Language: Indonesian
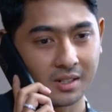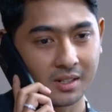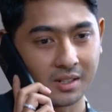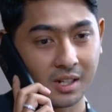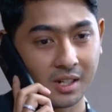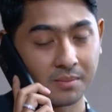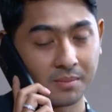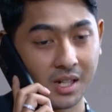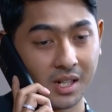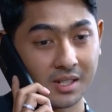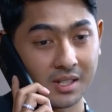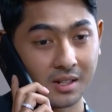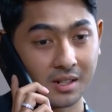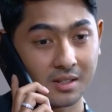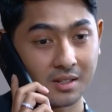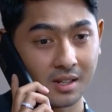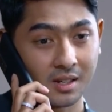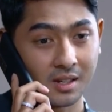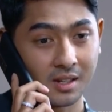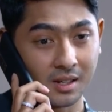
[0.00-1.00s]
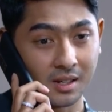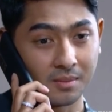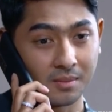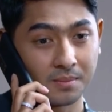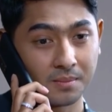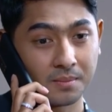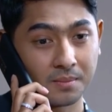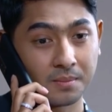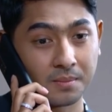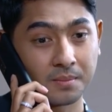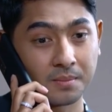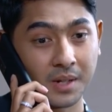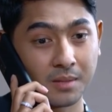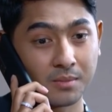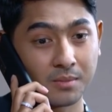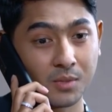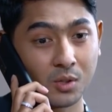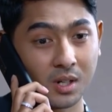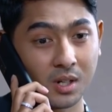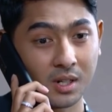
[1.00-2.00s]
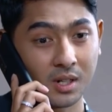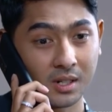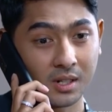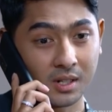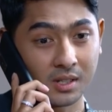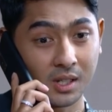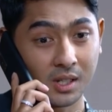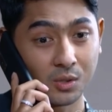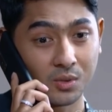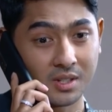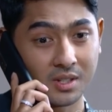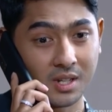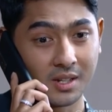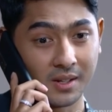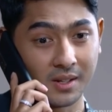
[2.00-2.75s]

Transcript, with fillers: Amanda Manopo bagikan potret jadi model